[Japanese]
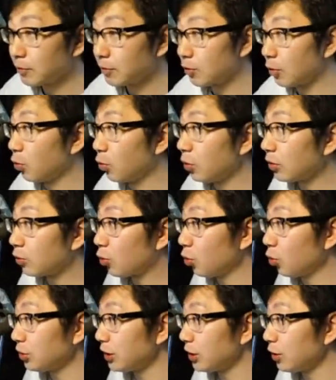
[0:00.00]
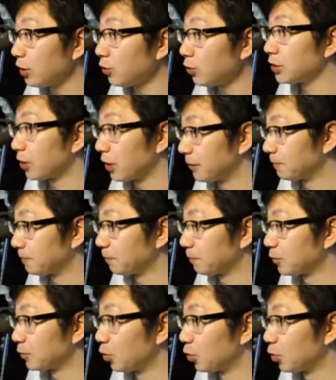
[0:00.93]
俺ここに来てほしいよね
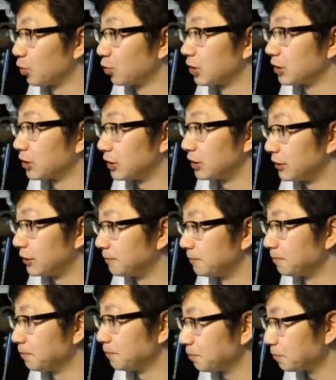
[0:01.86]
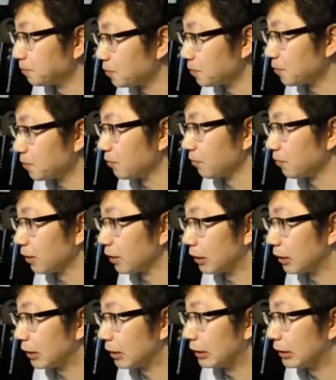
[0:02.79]
動きの人たちに。うん
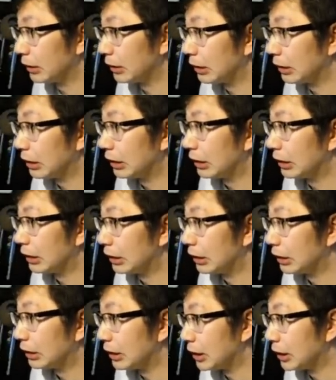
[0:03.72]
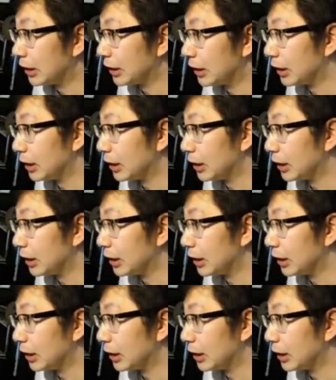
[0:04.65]
いやいやいやい